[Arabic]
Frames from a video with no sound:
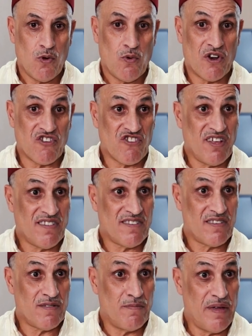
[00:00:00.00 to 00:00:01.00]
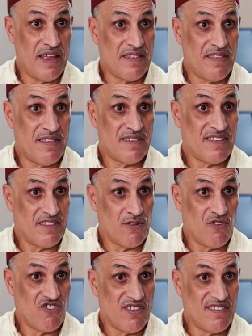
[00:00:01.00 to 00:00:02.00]
ورجعت بعد
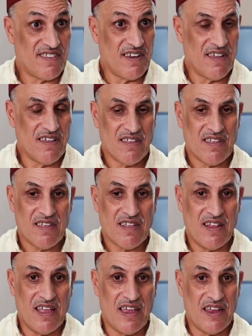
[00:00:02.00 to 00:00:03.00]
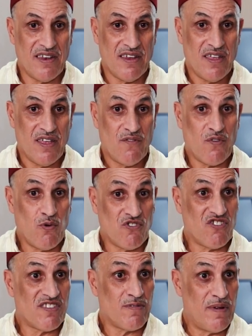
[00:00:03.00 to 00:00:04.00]
26 سنة الآن
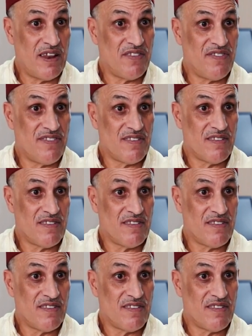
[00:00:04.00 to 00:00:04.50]
فوجدت بلد